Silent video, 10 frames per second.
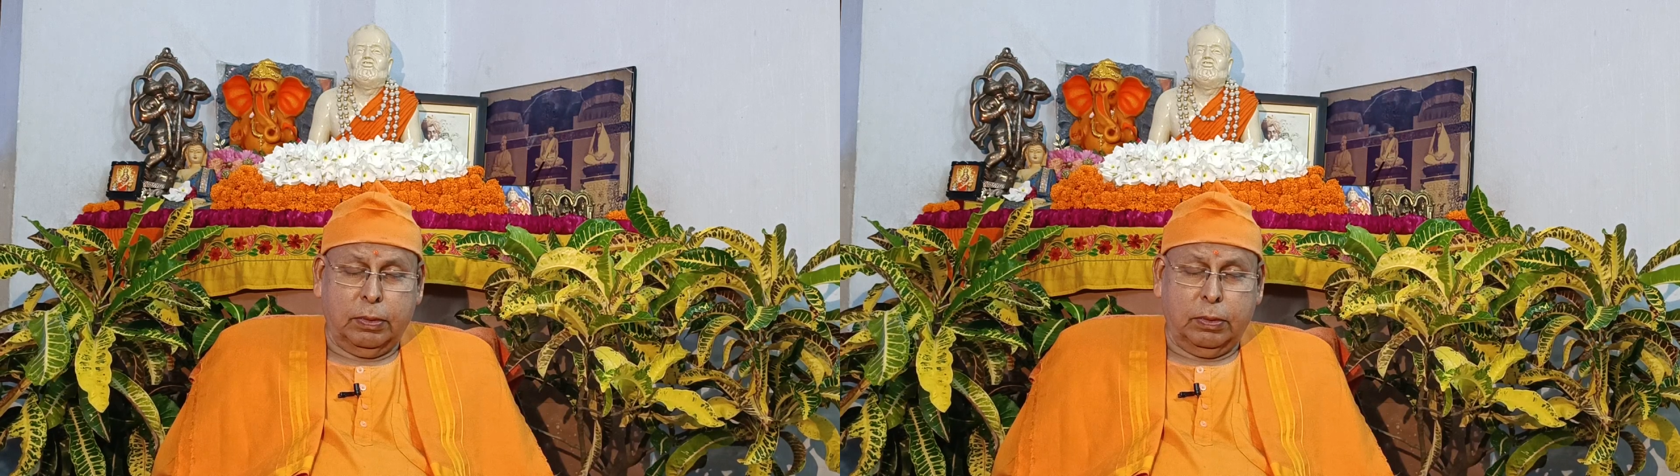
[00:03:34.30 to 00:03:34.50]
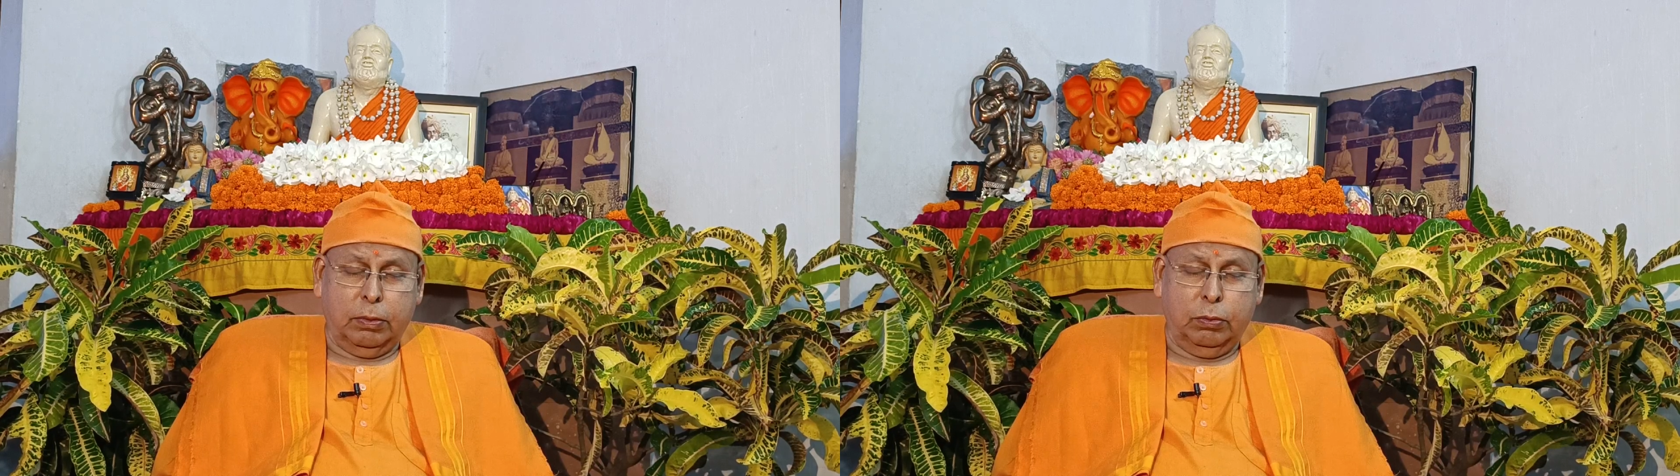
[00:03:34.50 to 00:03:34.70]

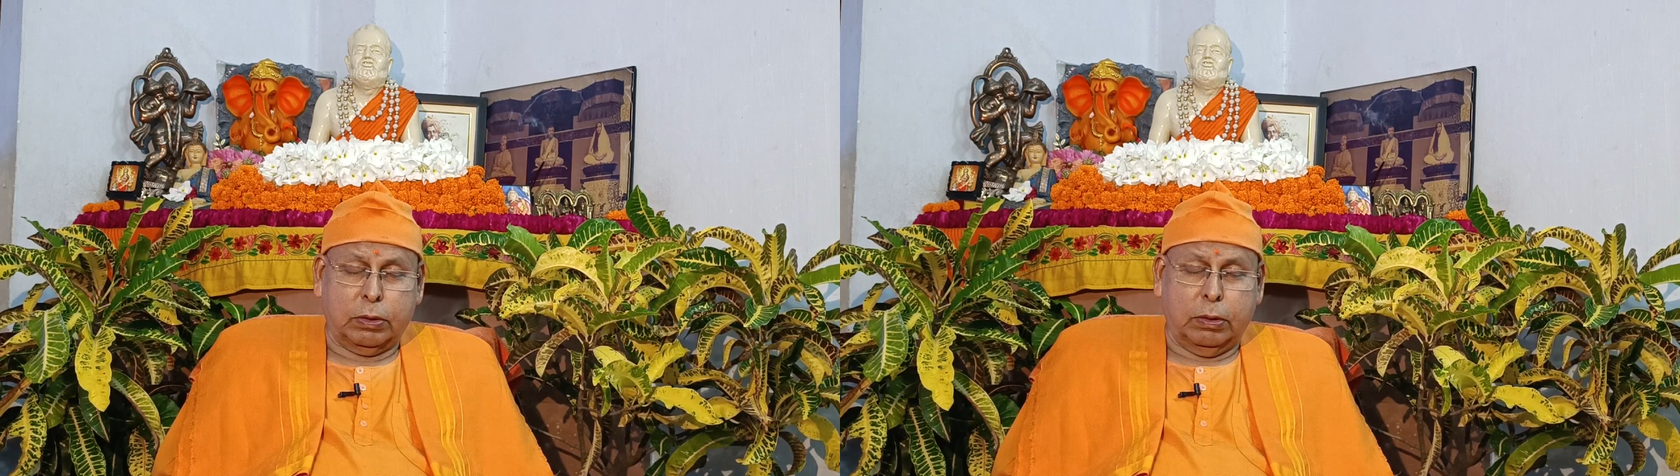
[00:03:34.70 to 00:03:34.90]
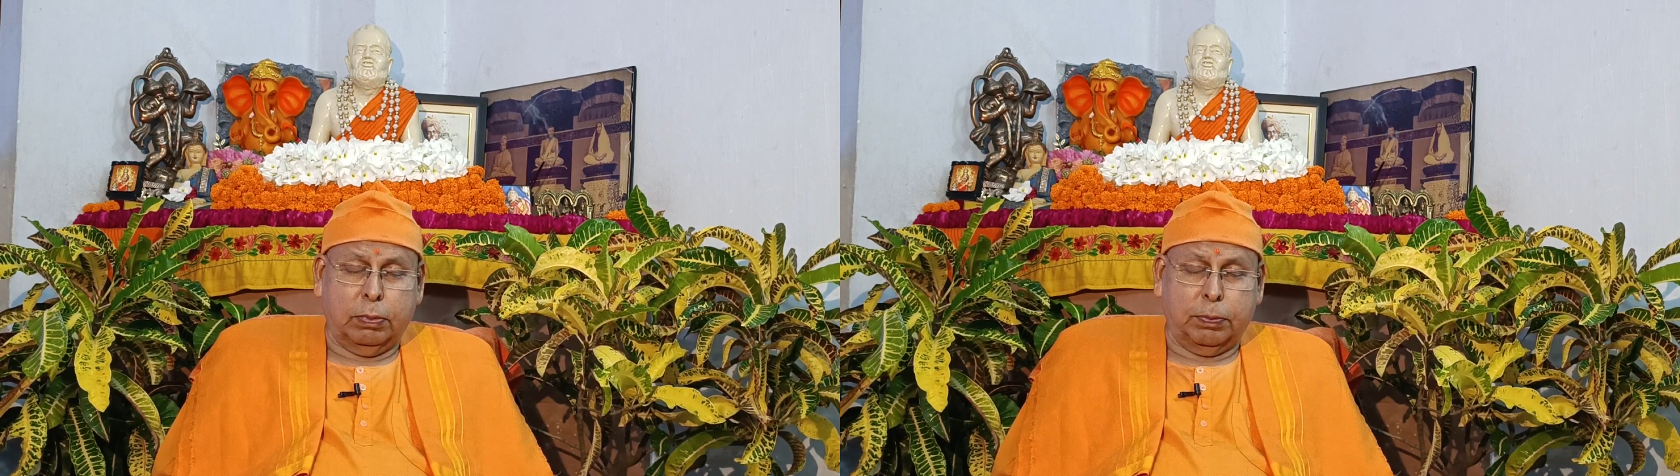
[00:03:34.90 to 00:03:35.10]
उसके
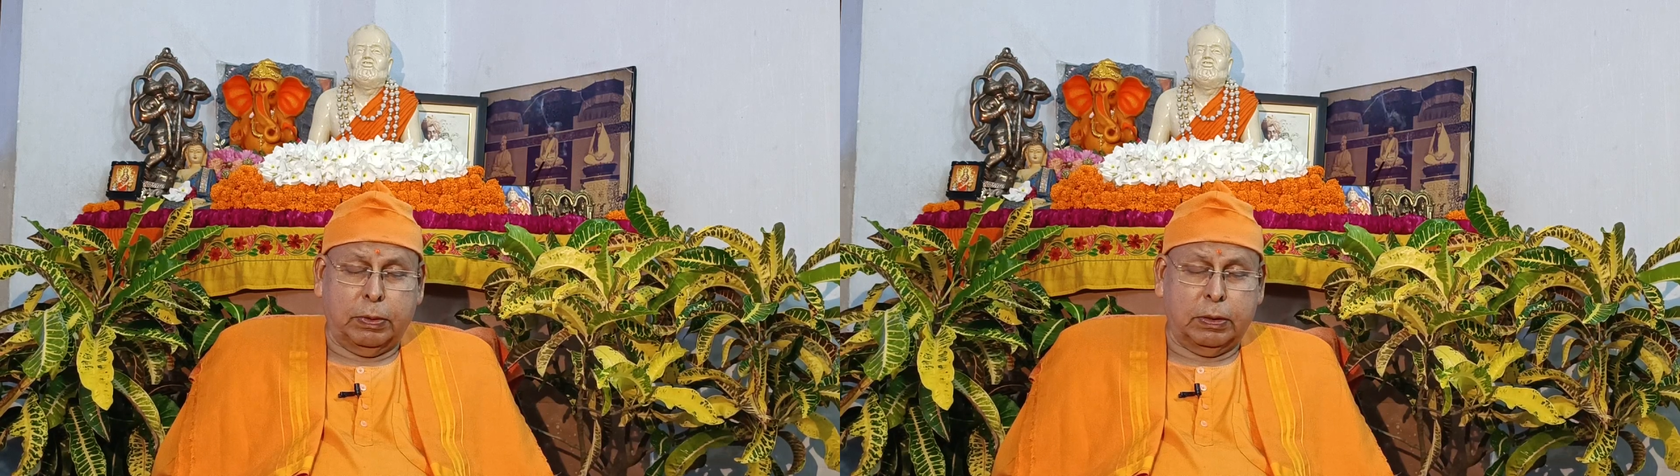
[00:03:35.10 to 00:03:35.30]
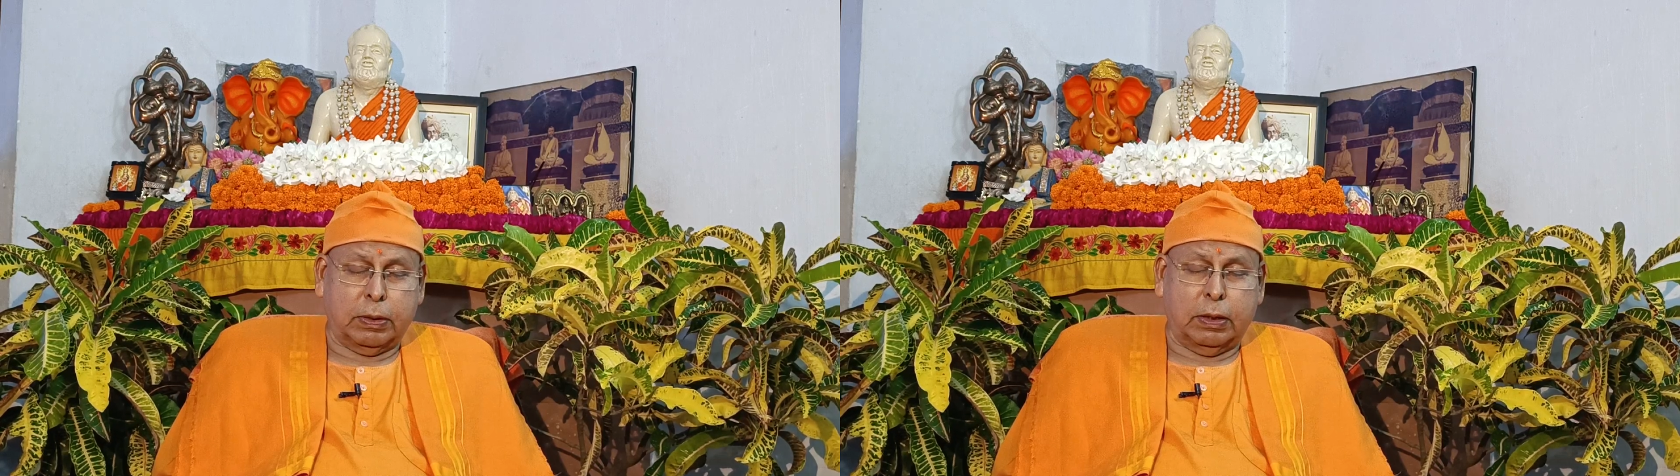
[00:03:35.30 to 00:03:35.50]

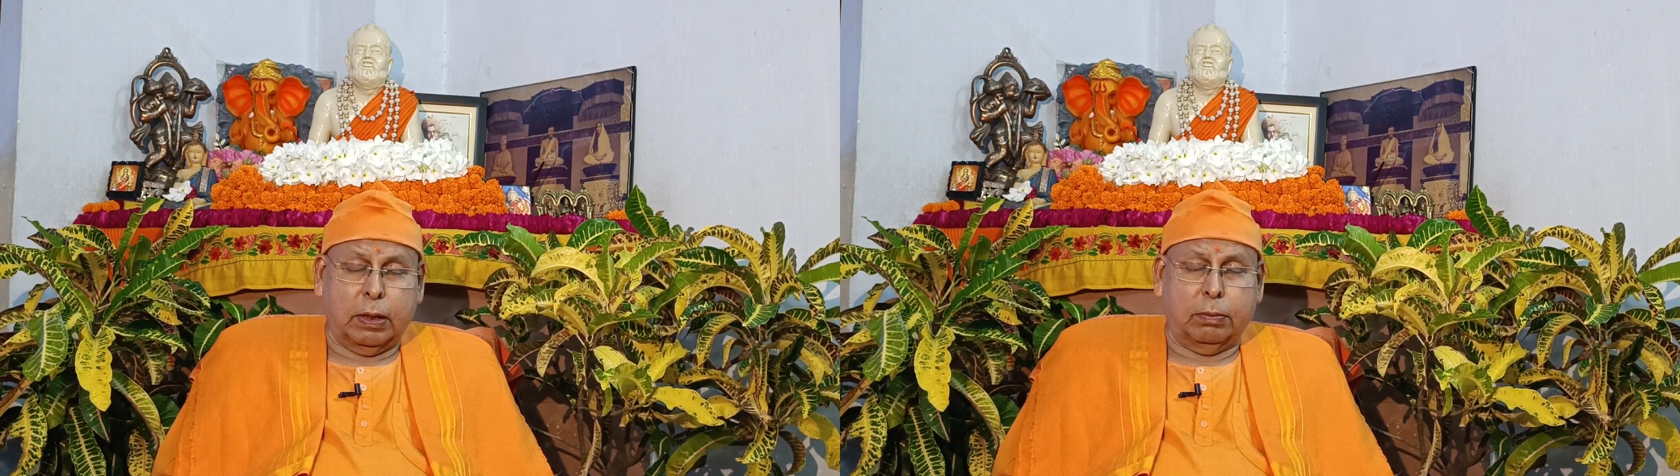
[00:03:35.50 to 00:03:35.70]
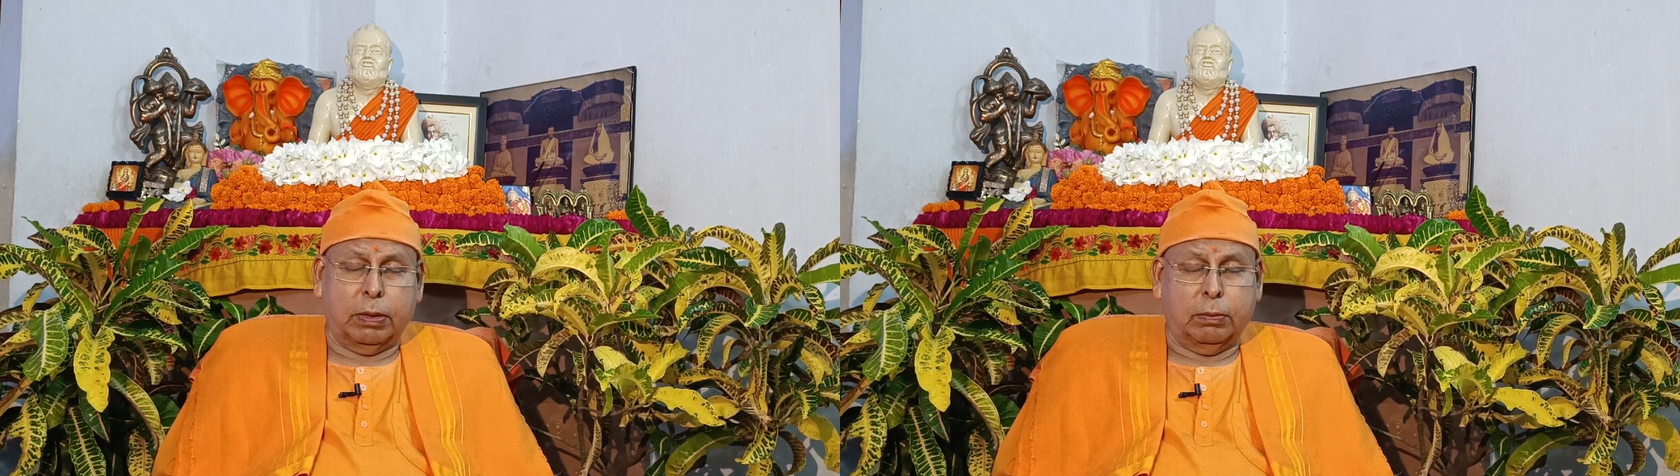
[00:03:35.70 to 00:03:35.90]
विपरीत का
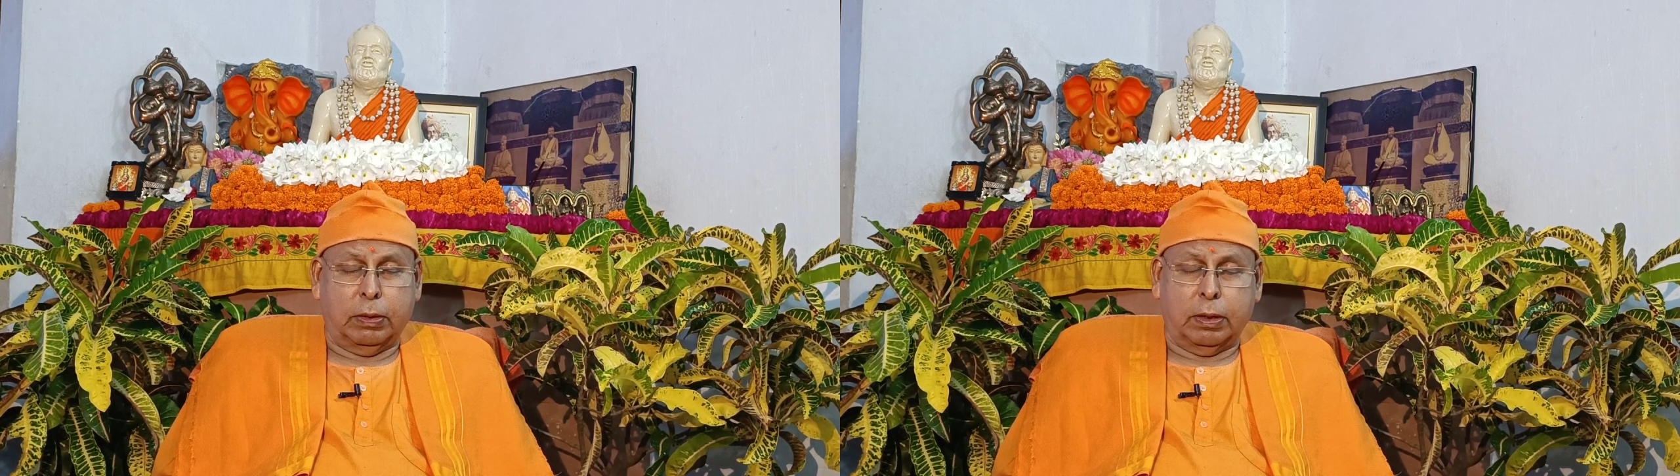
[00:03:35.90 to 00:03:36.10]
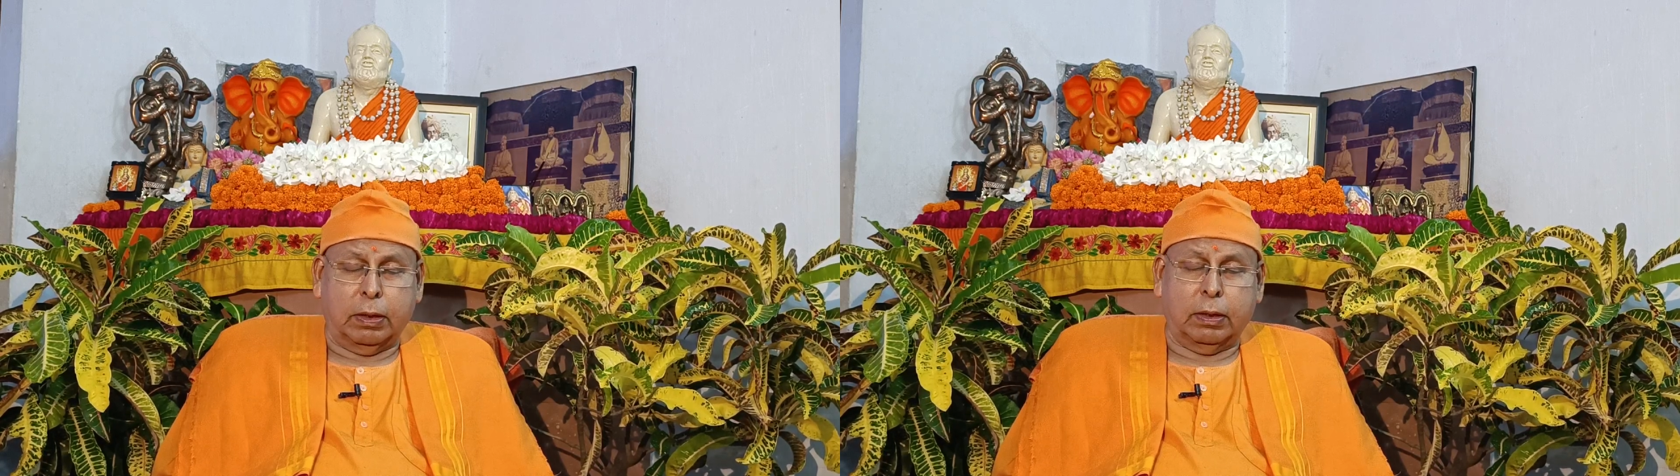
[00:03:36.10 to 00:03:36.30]
नाम ही
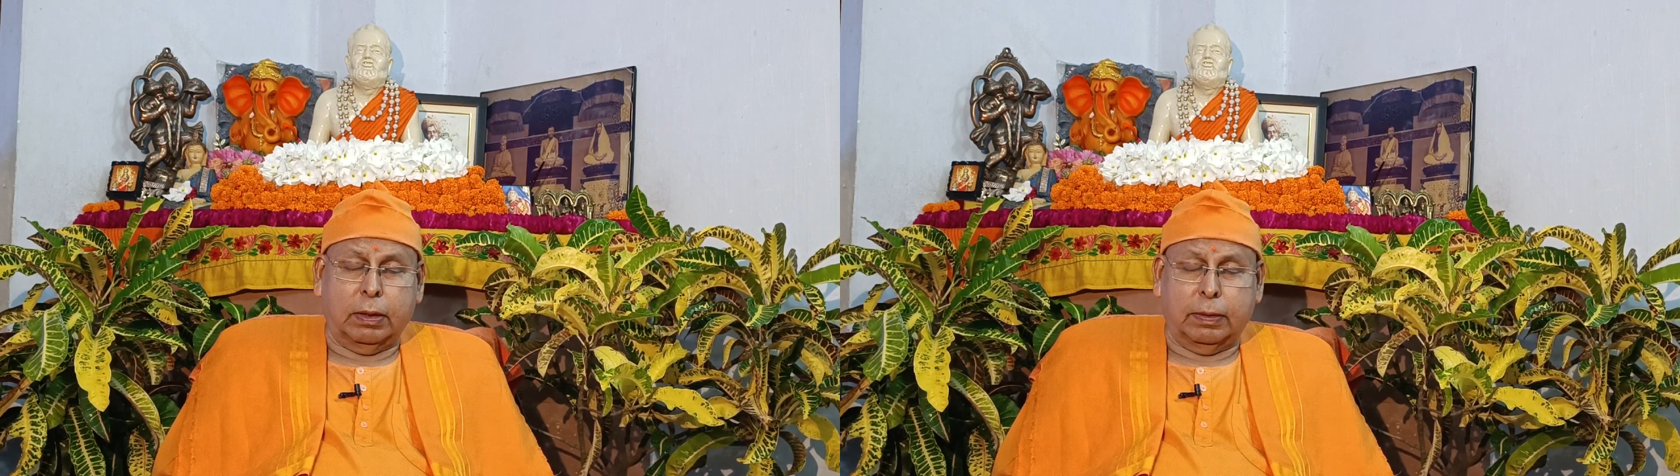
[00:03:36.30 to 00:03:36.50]
वैराग्य है